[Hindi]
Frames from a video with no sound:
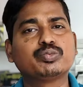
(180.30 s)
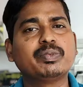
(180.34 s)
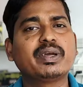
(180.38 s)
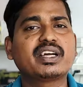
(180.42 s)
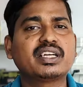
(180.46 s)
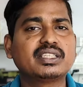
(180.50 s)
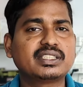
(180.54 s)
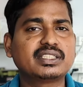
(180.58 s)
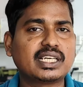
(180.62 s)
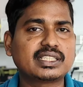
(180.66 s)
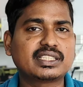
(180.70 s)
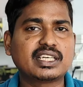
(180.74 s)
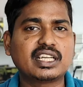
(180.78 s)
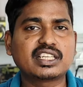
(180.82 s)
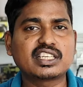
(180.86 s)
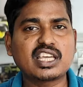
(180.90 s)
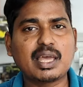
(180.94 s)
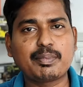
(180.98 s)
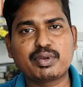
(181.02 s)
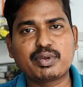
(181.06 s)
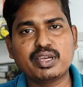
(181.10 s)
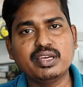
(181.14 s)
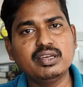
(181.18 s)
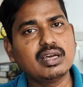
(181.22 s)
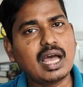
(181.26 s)
उसमें कंटेक्ट करके
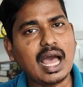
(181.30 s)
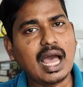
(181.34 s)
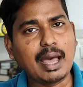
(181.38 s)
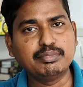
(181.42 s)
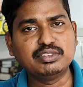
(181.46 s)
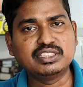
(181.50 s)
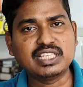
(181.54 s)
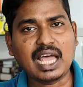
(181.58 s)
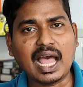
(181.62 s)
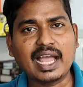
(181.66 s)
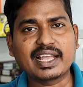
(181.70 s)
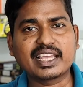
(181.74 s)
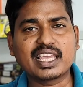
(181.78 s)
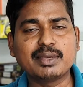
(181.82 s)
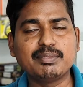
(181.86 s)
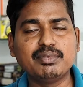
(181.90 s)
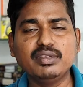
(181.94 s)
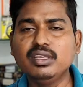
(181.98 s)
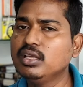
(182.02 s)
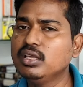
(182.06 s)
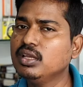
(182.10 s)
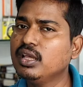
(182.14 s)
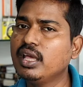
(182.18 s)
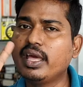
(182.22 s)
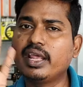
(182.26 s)
आपके आप जाके
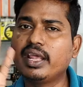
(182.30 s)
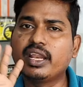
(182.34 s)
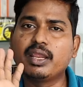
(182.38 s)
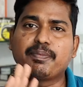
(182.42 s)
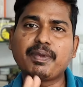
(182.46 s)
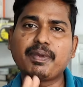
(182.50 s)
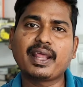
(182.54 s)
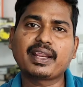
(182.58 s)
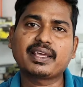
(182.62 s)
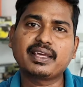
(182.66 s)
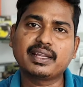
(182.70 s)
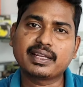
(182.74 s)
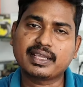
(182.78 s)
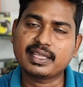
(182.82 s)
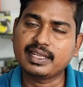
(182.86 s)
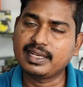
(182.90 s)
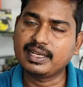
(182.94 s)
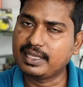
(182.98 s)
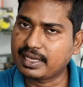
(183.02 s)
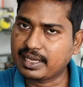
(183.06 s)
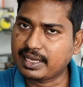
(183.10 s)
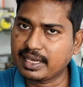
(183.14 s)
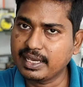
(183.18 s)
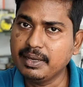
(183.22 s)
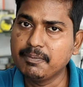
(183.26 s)
भी रिपेयर करके
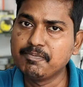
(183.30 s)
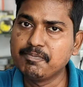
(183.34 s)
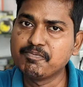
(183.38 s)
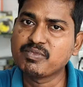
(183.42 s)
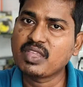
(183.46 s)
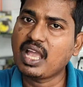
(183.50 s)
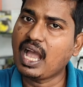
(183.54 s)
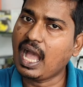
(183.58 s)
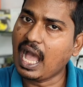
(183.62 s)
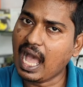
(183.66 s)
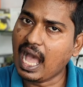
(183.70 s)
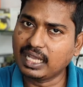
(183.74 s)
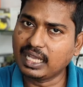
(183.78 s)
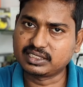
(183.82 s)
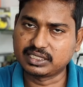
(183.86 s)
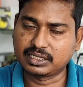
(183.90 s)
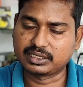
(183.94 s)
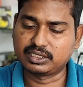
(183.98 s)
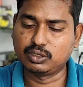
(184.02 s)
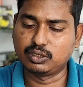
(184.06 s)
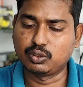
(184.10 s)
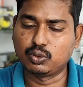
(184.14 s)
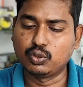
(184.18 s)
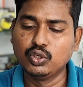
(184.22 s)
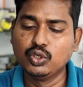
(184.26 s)
लेके आ
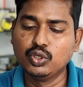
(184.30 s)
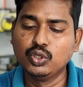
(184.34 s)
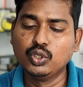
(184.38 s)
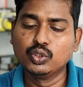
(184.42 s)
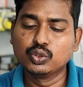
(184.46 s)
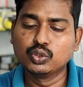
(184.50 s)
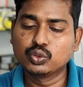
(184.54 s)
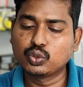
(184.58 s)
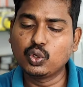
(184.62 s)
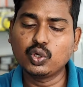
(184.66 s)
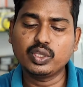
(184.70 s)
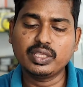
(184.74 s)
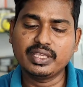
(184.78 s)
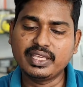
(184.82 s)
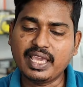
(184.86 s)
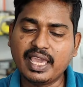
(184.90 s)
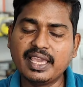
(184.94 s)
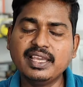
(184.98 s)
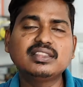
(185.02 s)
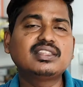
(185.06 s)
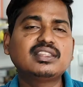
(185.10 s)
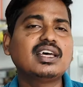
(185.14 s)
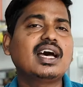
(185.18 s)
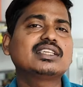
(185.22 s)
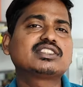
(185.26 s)
सकते हो तो
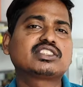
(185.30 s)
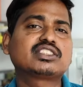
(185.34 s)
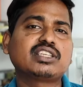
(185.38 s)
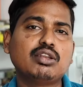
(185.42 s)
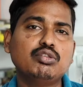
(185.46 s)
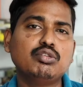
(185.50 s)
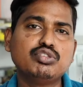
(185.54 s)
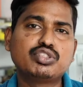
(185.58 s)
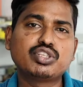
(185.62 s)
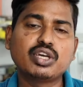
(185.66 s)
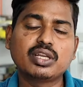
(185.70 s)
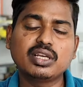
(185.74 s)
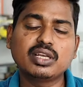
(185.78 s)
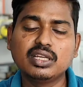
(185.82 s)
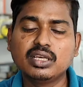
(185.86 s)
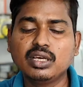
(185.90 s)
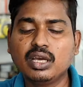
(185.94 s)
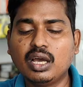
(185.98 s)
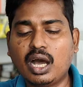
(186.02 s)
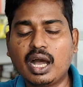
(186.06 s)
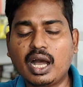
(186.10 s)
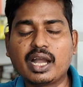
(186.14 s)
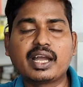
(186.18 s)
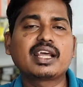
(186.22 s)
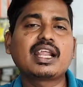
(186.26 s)
यही था सोल्यूशन
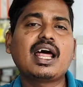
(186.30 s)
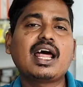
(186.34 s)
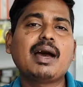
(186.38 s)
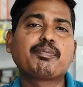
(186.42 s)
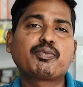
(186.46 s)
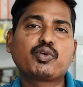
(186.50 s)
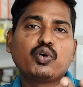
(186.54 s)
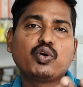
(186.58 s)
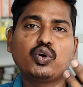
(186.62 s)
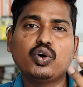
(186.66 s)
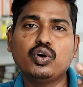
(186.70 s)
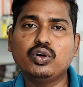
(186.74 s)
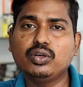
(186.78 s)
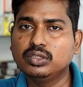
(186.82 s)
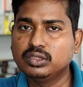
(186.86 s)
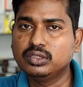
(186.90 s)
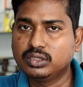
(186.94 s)
अगर आपको